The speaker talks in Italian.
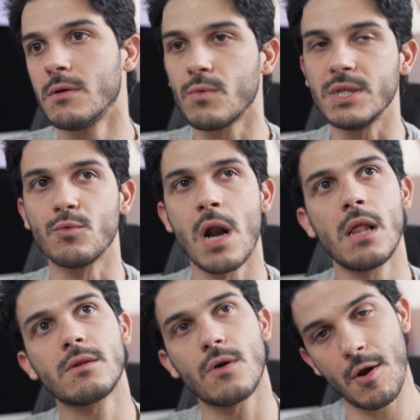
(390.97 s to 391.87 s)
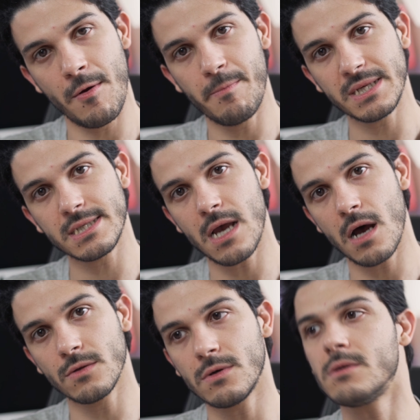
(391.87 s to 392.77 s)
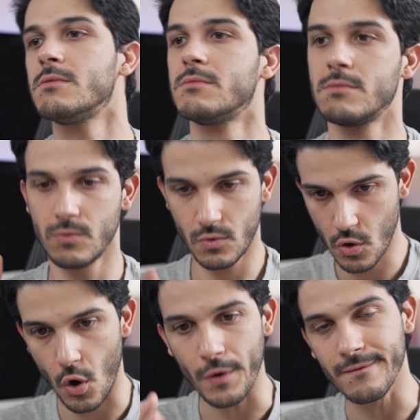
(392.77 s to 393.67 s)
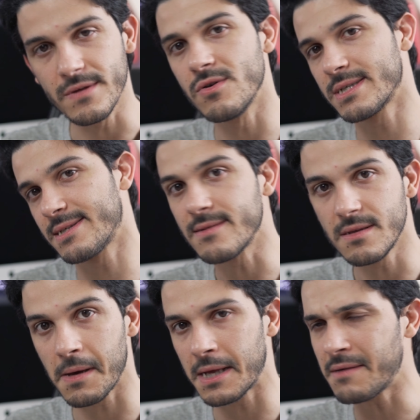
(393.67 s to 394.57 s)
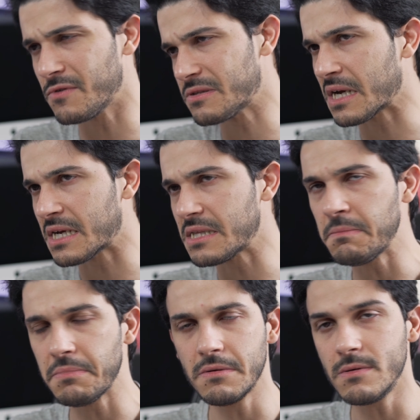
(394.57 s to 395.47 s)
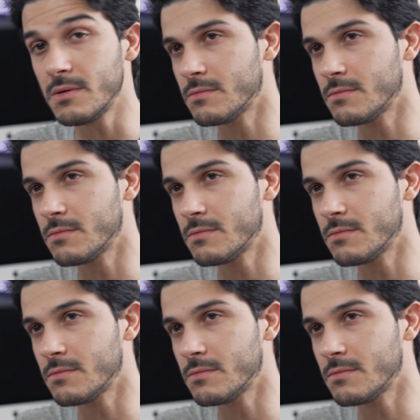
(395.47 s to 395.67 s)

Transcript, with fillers: quindi un altro anno è passato con un video a settimana, a volte anche di più,